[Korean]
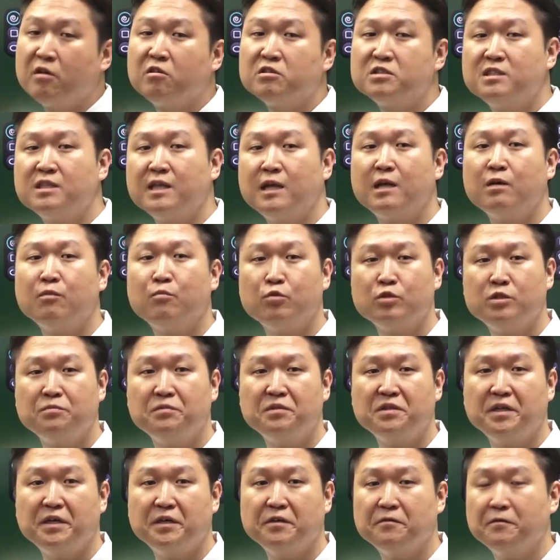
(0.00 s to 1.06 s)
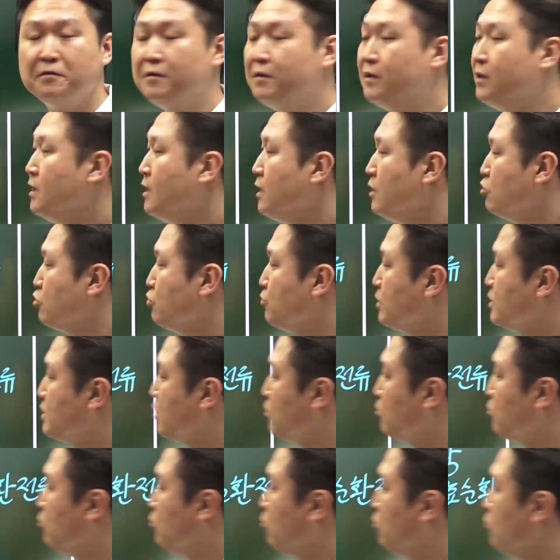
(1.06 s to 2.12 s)
커진다라고 보시면 돼요. 두
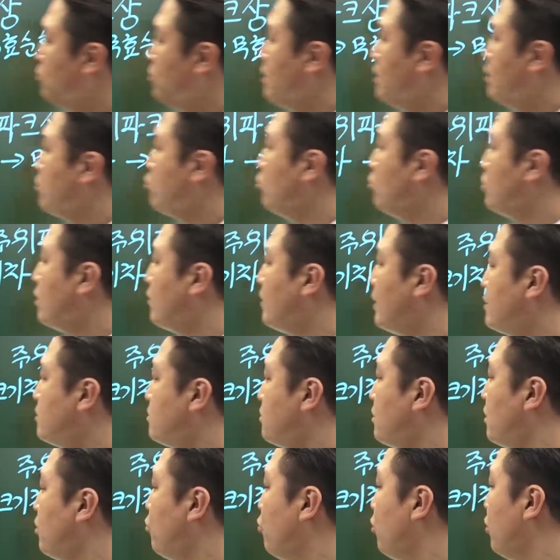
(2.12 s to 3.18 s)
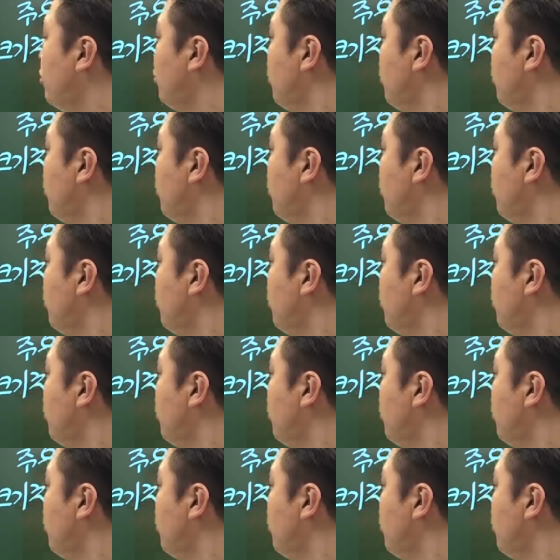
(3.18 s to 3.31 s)
번째로 동기발전기의